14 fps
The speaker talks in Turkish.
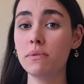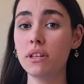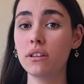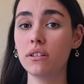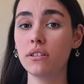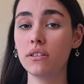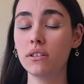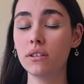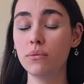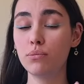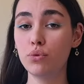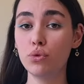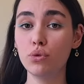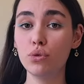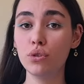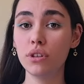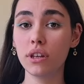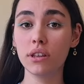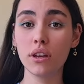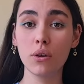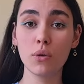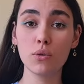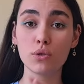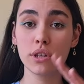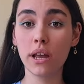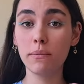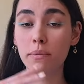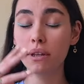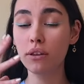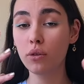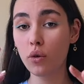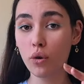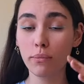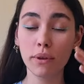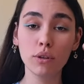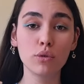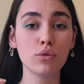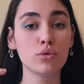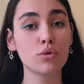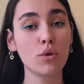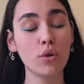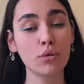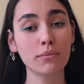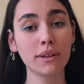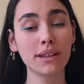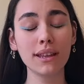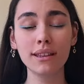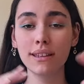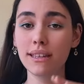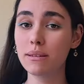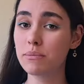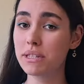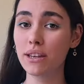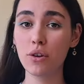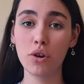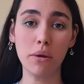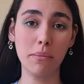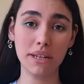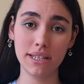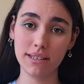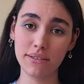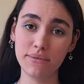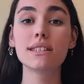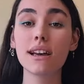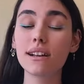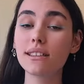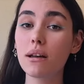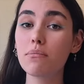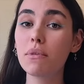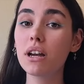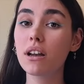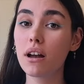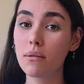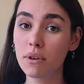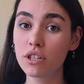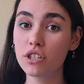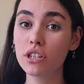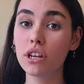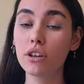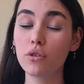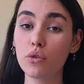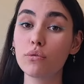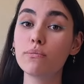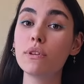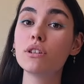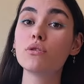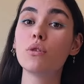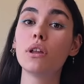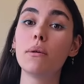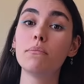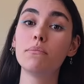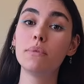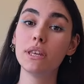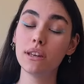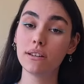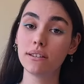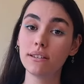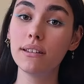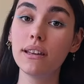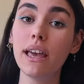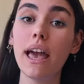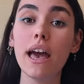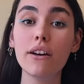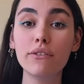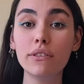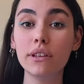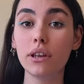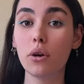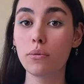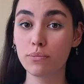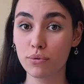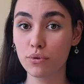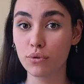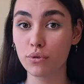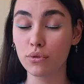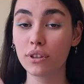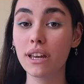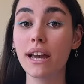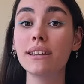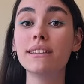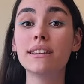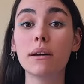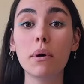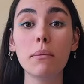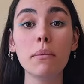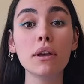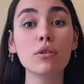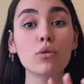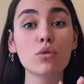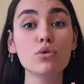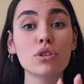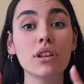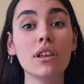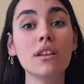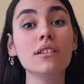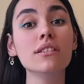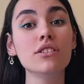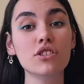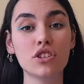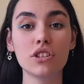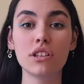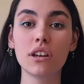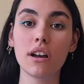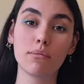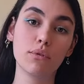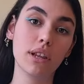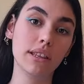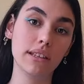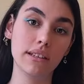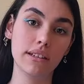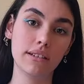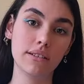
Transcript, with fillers: bir yaratığı büyü ya da özel bir görme duyusu olmadan kimse göremez. Saklanmak amacıyla görünmez olan bir yaratık heavily obscured yani tamamen görüş alanının dışında kabul edilir.